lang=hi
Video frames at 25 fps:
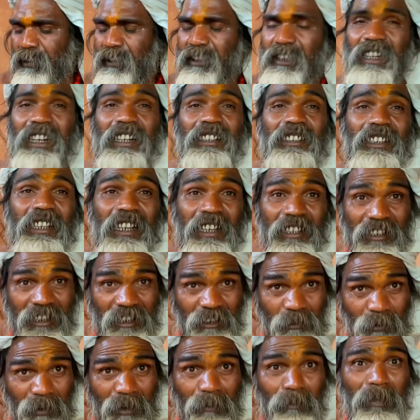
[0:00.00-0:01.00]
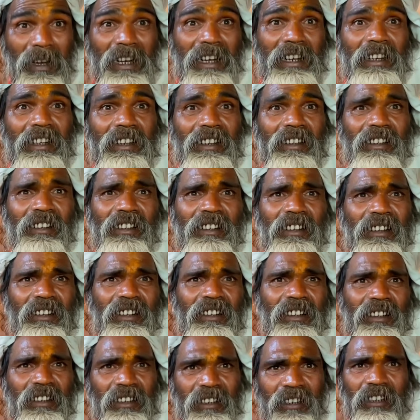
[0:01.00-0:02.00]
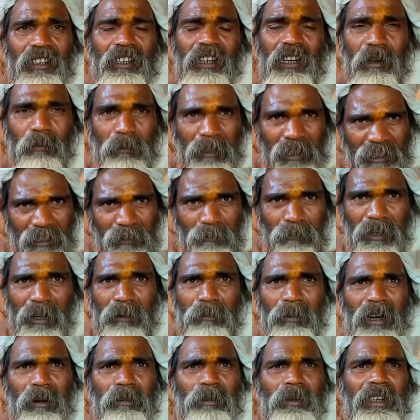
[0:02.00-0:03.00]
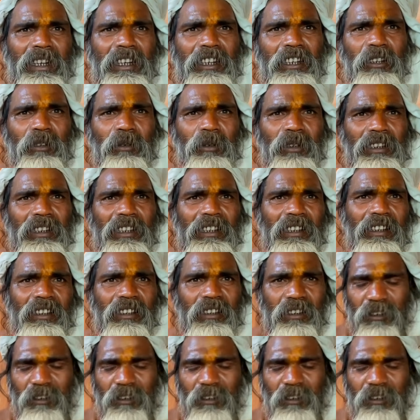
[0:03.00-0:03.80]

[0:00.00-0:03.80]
ग्रस्त से तो हम बने हमारे माँ बाप नहीं होते